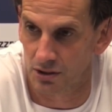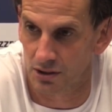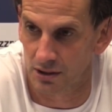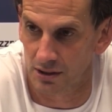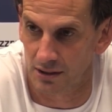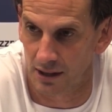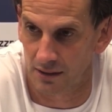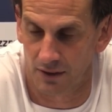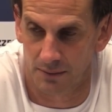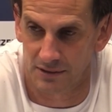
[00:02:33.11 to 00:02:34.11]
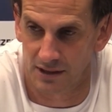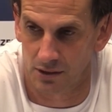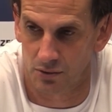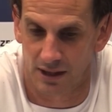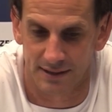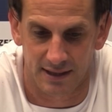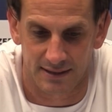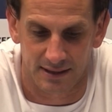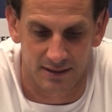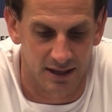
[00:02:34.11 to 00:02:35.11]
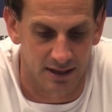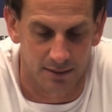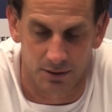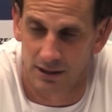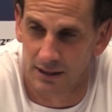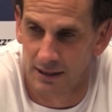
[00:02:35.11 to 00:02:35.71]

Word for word: Ich äh, denke, wir haben sehr, sehr gute Ansätze gesehen, aber